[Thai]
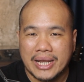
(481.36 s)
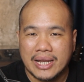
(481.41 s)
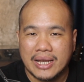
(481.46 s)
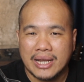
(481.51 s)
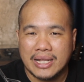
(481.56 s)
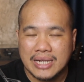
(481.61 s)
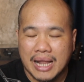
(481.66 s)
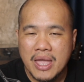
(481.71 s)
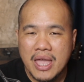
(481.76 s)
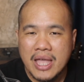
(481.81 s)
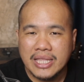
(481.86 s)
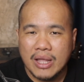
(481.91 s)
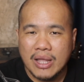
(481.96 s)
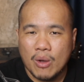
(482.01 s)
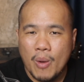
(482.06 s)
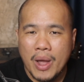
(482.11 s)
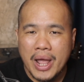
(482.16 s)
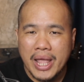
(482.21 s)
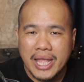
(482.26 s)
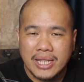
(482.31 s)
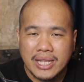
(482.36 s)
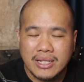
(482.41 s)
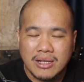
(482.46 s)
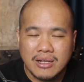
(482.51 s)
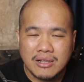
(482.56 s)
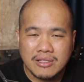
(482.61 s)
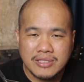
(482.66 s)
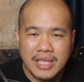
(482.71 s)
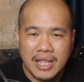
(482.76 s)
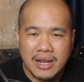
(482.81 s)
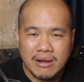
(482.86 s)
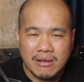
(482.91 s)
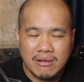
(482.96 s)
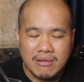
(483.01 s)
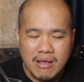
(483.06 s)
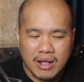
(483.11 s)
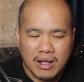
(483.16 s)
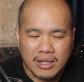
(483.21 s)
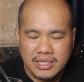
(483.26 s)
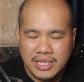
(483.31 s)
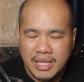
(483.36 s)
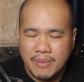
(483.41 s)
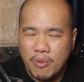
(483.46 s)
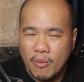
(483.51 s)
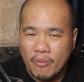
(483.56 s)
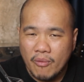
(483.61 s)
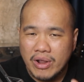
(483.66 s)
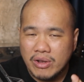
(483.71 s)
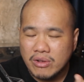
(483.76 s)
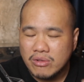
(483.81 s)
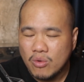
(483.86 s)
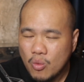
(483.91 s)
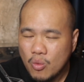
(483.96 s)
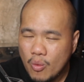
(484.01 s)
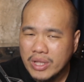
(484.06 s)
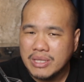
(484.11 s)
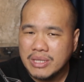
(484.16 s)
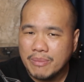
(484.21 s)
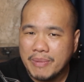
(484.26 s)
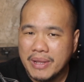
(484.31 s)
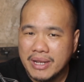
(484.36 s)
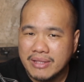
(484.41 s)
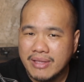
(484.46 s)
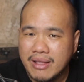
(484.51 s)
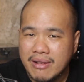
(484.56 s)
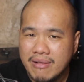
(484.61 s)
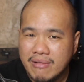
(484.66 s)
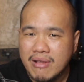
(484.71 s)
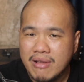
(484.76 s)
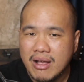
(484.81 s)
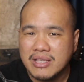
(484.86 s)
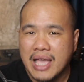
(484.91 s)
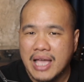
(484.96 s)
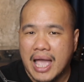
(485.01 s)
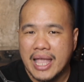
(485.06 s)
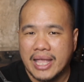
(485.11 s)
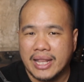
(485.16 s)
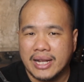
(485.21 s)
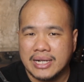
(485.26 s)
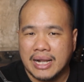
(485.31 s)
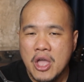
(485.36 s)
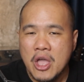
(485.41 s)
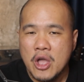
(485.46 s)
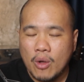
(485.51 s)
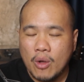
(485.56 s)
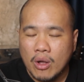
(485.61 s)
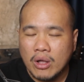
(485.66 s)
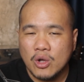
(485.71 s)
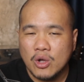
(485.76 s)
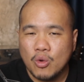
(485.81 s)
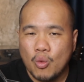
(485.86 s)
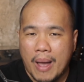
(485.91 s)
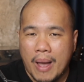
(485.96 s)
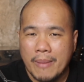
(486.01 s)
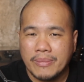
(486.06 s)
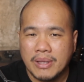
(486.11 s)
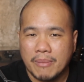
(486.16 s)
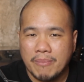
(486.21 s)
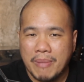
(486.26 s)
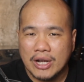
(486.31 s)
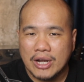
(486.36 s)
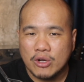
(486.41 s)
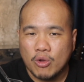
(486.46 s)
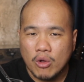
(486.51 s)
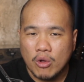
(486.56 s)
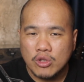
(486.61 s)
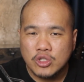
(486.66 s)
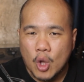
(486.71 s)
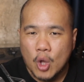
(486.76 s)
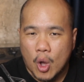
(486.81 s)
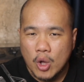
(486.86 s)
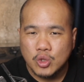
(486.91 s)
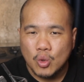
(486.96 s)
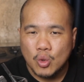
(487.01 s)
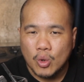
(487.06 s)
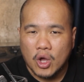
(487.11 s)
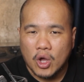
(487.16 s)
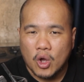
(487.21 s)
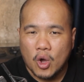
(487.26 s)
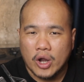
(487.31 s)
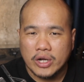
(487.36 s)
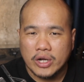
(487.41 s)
นะครับแต่ว่าอีกหนึ่งเส้นเรื่องที่ผมว่าดูว่าจะเป็นเส้นเรื่องใหญ่นะครับก็คือความสัมพันธ์ของสองตัวละคร